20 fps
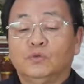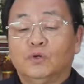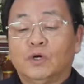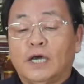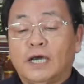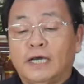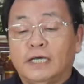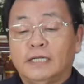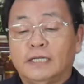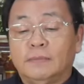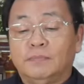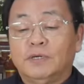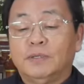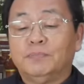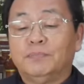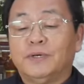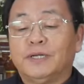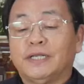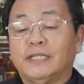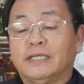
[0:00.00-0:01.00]
Tuhan
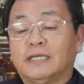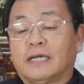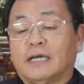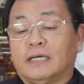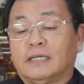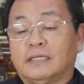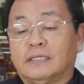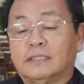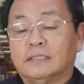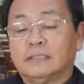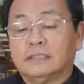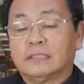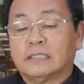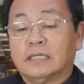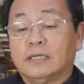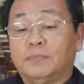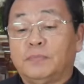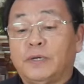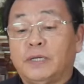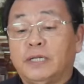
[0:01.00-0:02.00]
memberikan
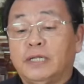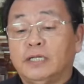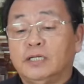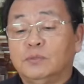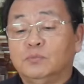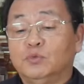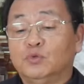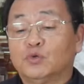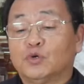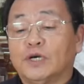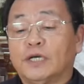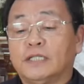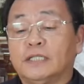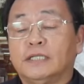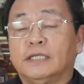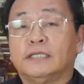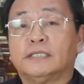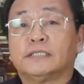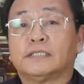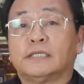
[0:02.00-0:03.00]
kepada
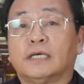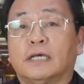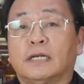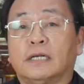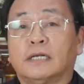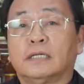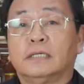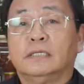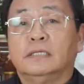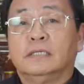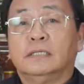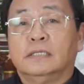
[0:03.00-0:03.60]
Nebukadnezar